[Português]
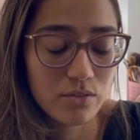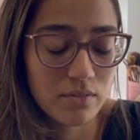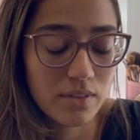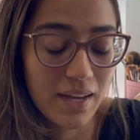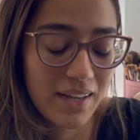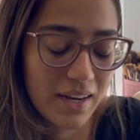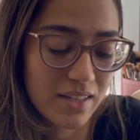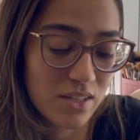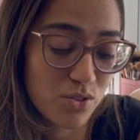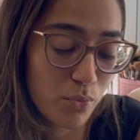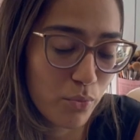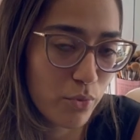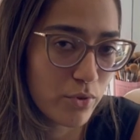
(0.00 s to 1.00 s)
e
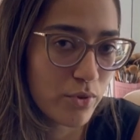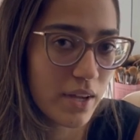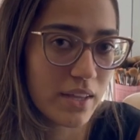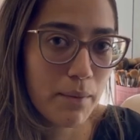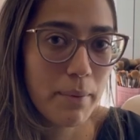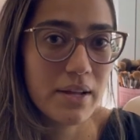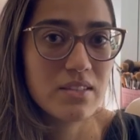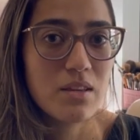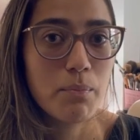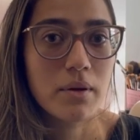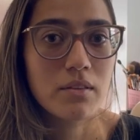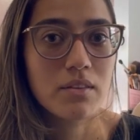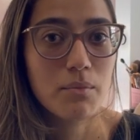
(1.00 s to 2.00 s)
agradeço muito quem está
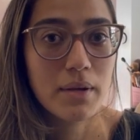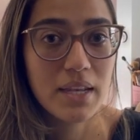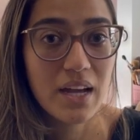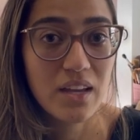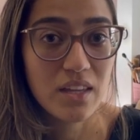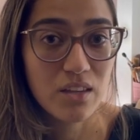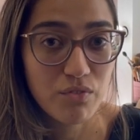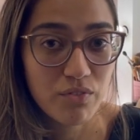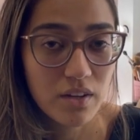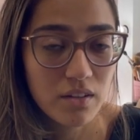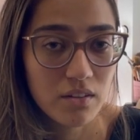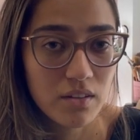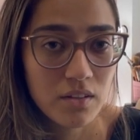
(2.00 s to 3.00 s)
participando também da rifa.